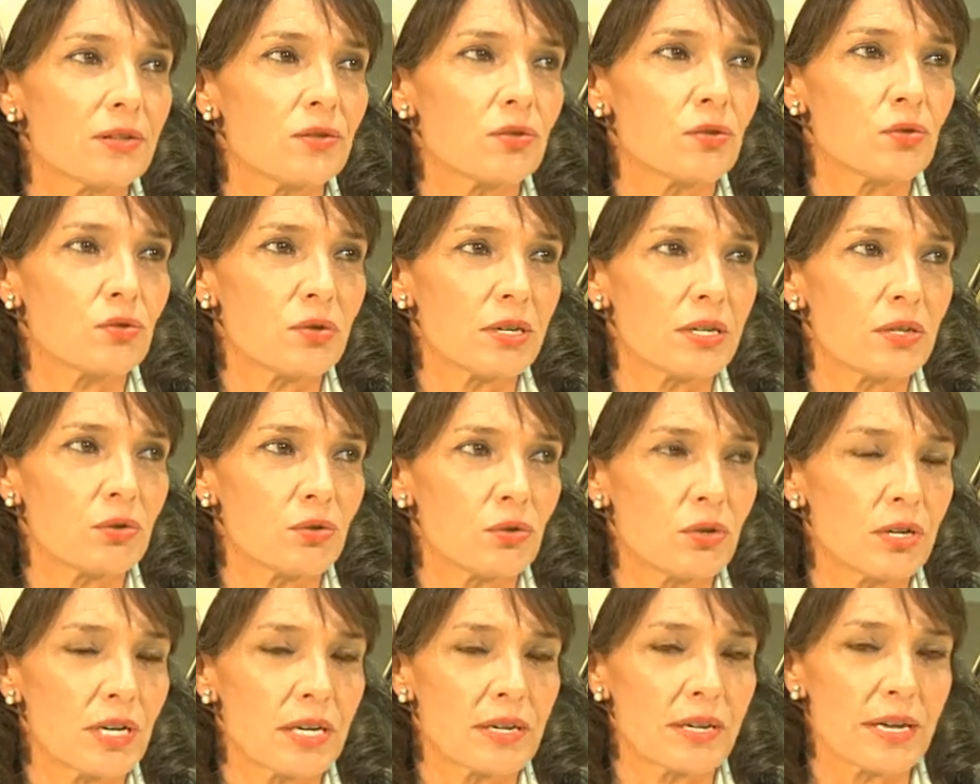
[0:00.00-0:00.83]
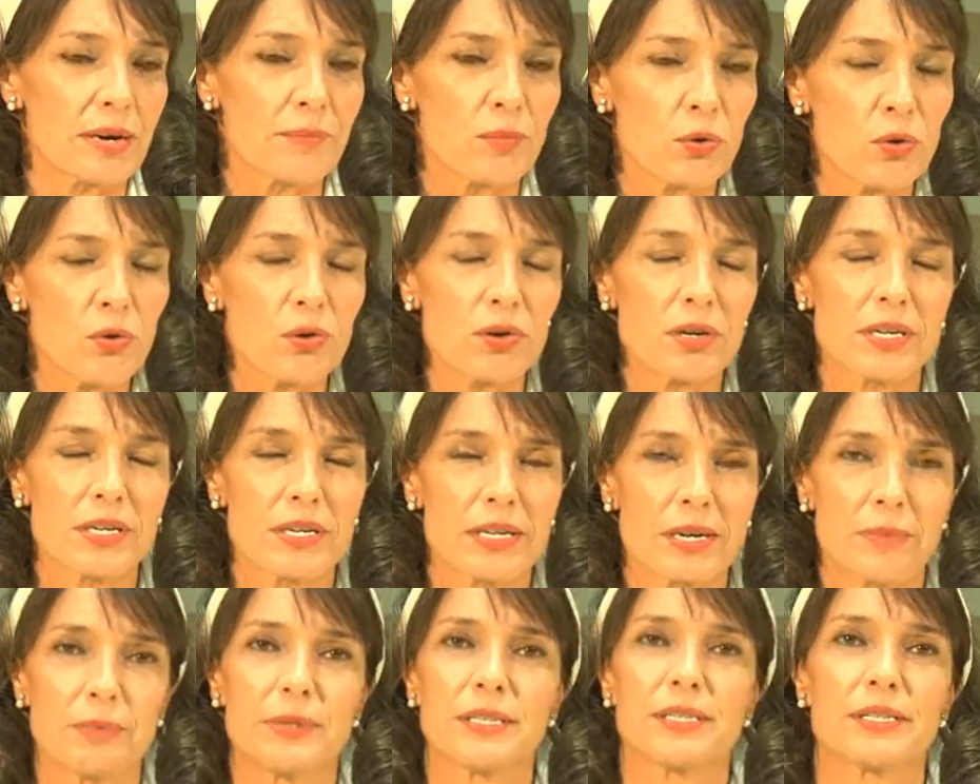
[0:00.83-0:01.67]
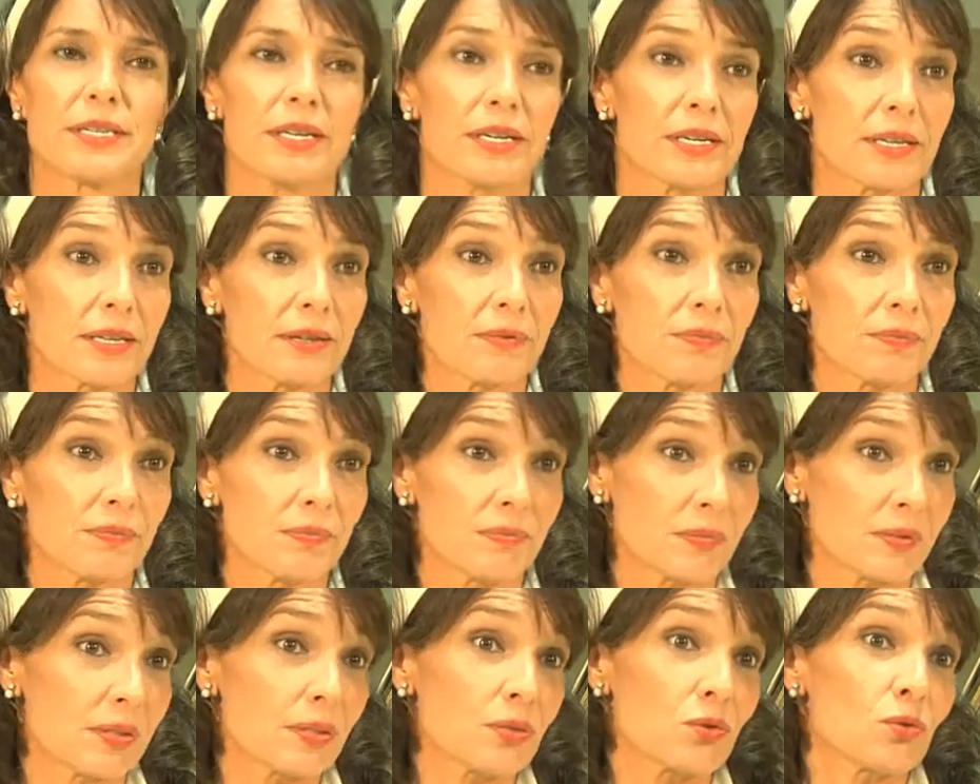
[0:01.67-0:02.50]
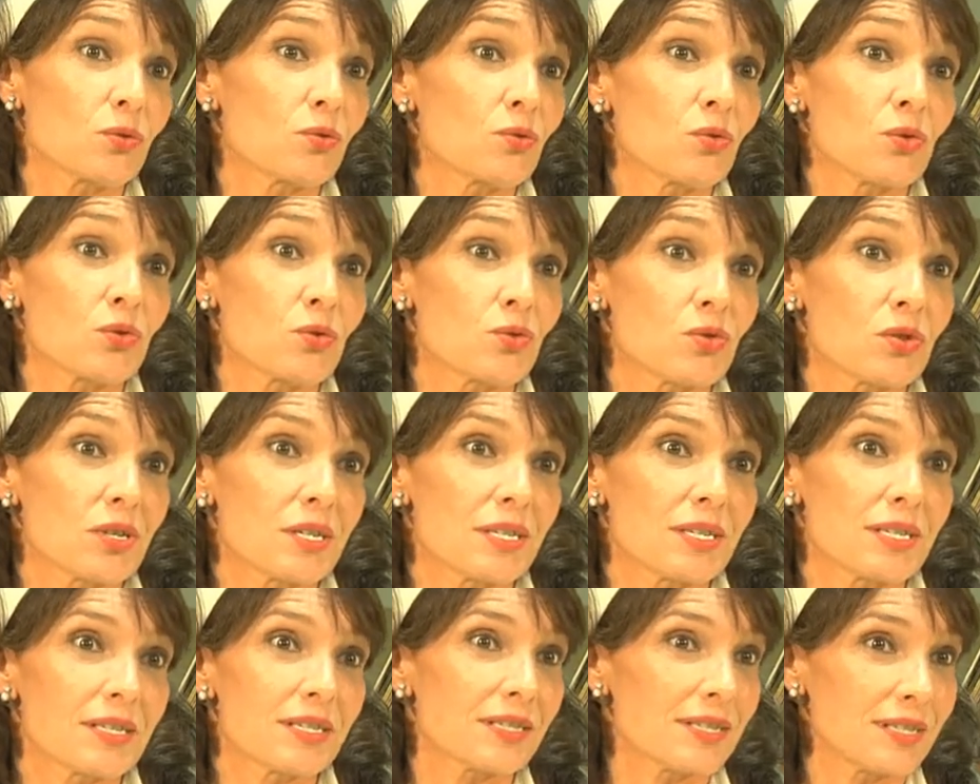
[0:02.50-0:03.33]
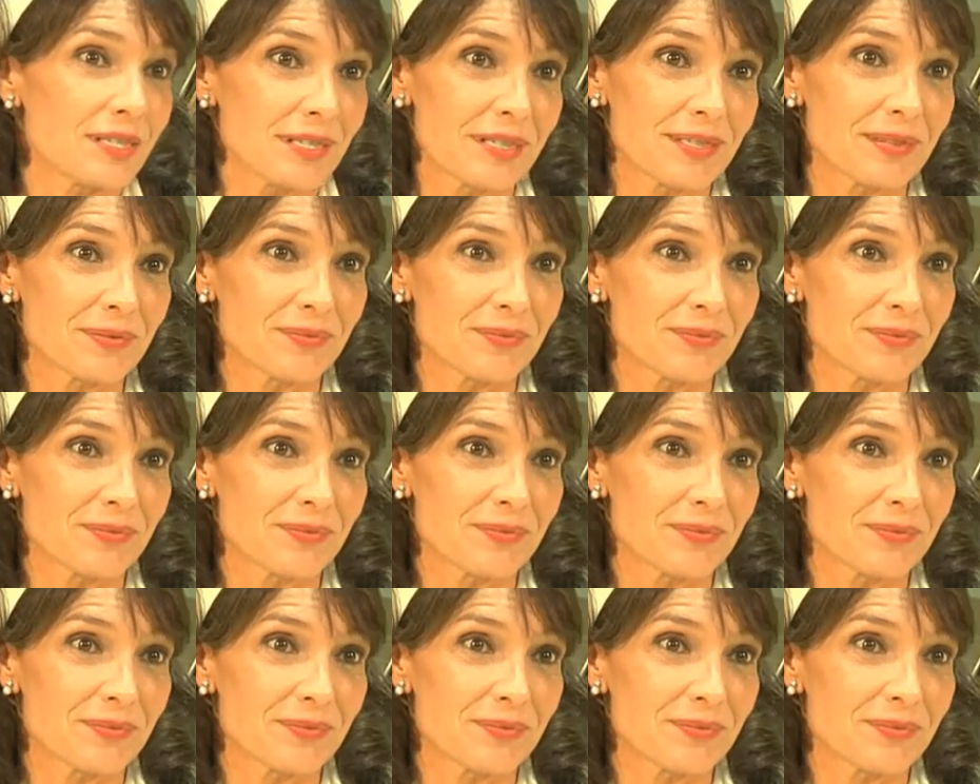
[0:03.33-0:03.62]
esto es una historia de amor y de amistad, que son dos cosas que...